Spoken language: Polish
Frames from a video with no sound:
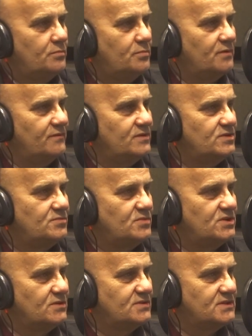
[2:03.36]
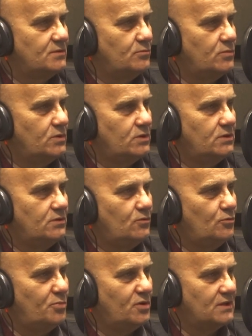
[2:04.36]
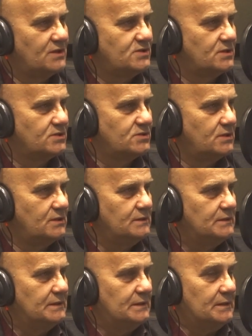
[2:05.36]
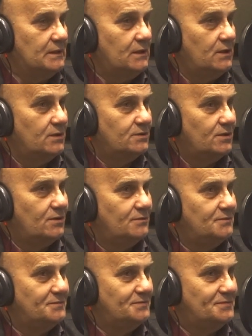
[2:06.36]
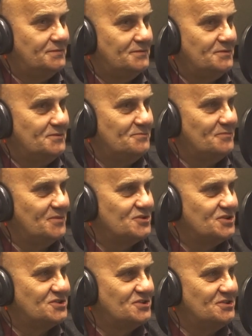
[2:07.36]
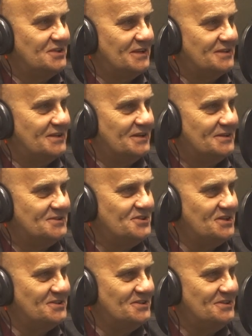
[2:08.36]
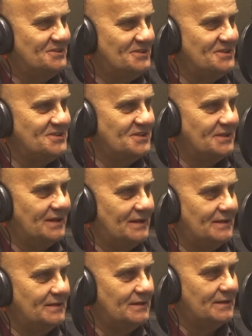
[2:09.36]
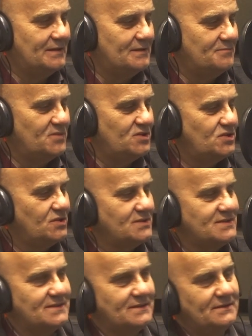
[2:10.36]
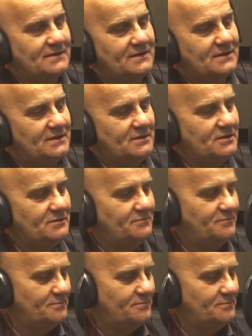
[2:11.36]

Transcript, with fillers: powinniśmy się z tym e, uporać. Także no, może jeszcze nie lada dzień, tydzień, ale, ale miesiąc i